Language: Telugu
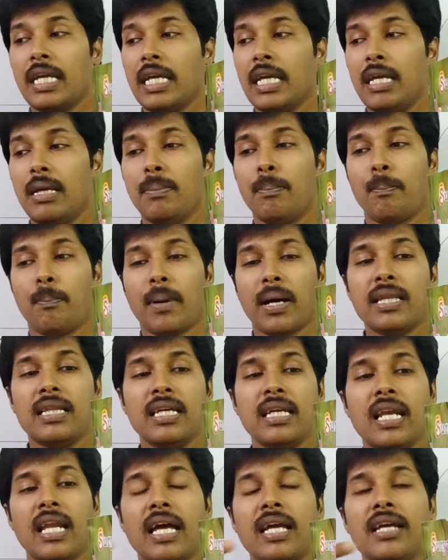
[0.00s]
ఈ పది
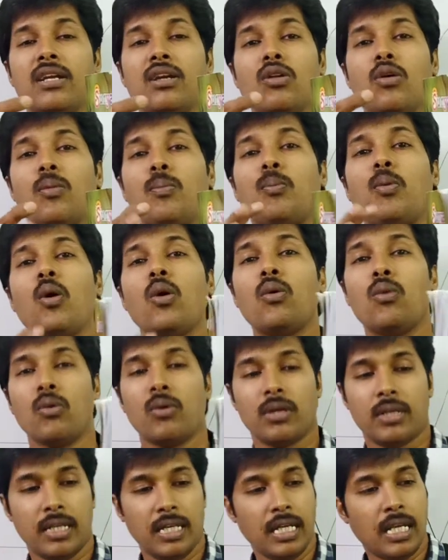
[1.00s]
లైన్లు పోవు
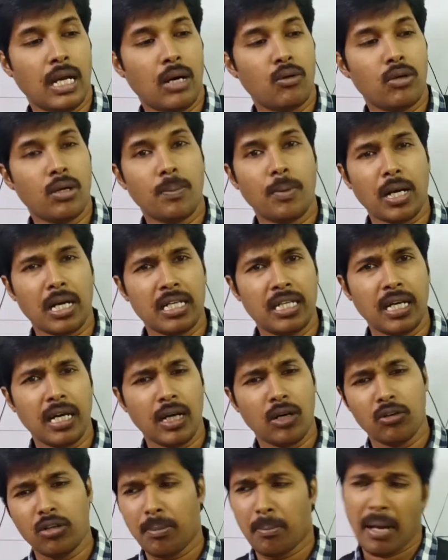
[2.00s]
ఇలా ఉన్నప్పుడు అడ్డంగా
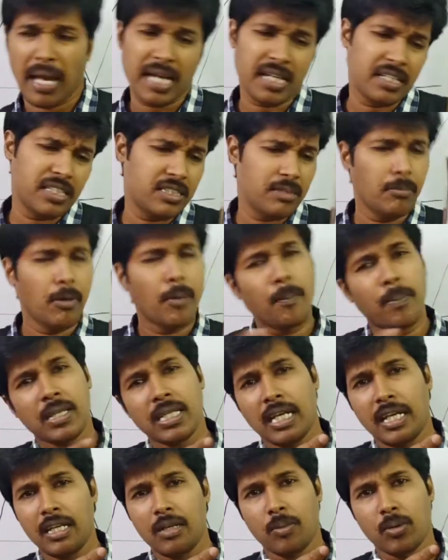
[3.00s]
ఉంటే మ్యాక్సిమం పది
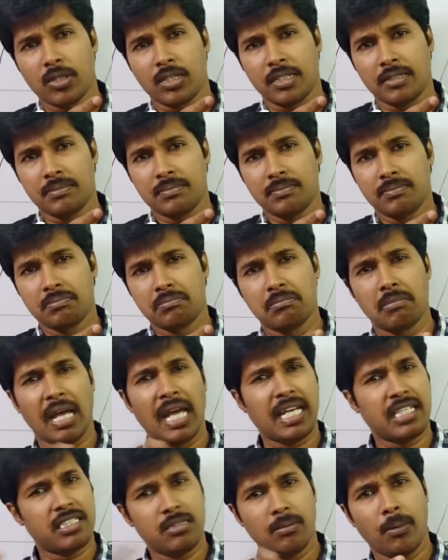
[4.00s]
లైన్లు పోతాయి
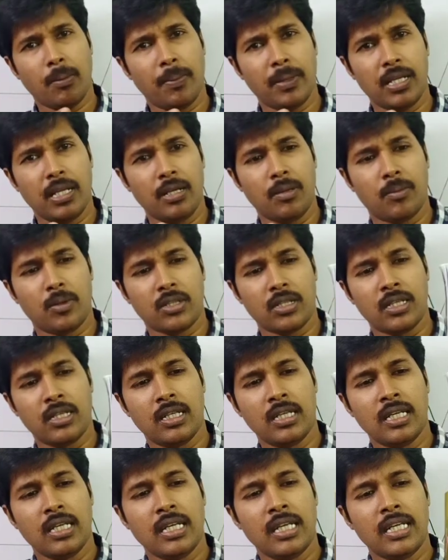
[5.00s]
మ్యాక్సిమం పది లైన్లు పోతాయి
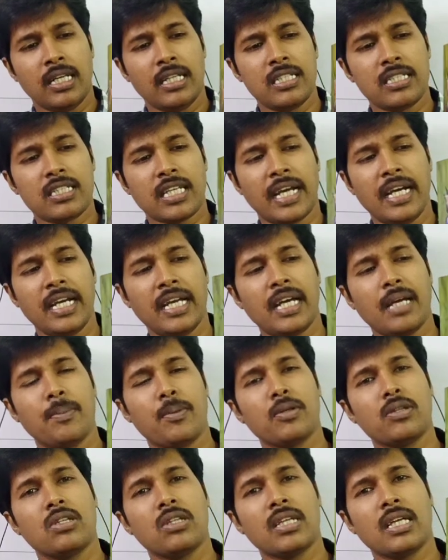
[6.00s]
ఇది సైడ్కి
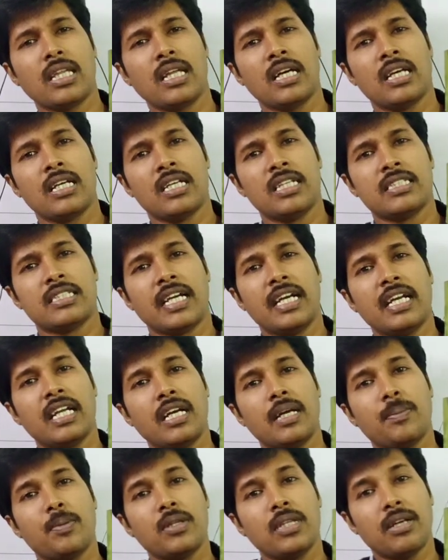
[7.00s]
అయిపోతుంది కదా సైడ్కి
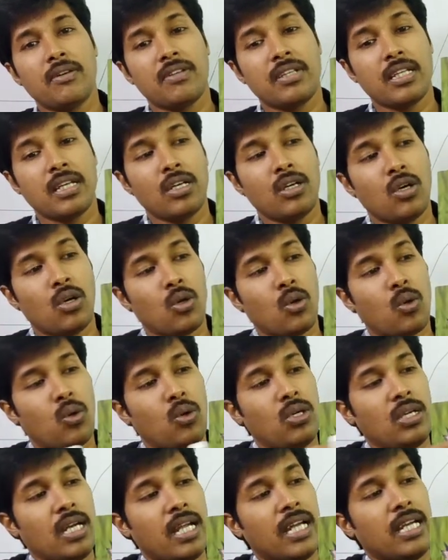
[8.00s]
అయిపోతే ఏమవుతాయి
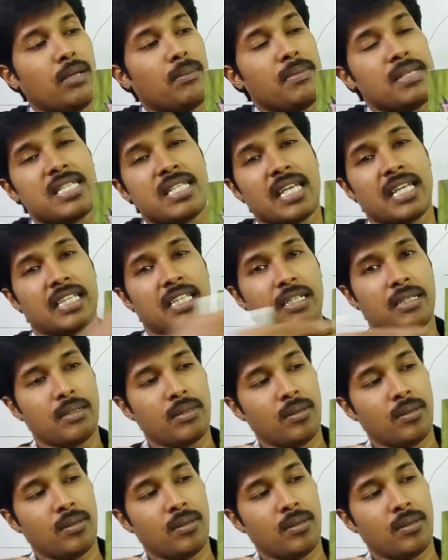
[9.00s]
కొన్ని లైన్లు మిస్ అవుతాయి